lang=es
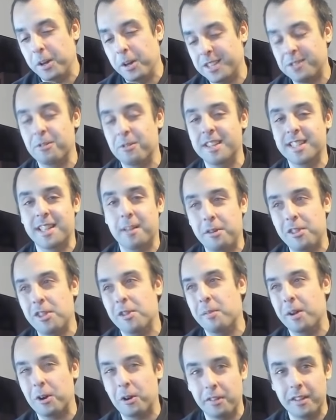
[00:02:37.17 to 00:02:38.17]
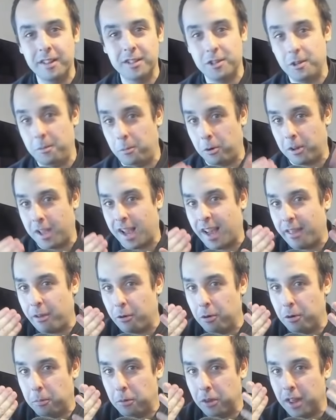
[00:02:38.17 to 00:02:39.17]
es con este vídeo, mejor dicho, porque cada
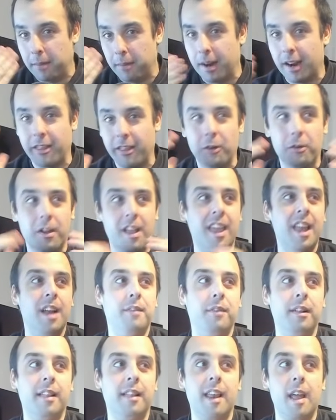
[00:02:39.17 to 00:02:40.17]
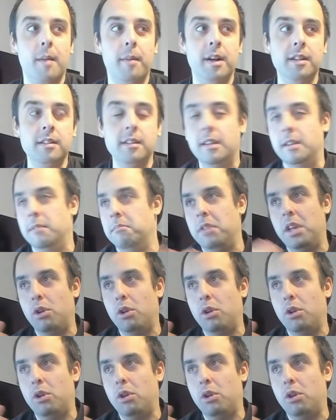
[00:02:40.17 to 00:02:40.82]
uno puede hablar de lo que quiera, faltaría más,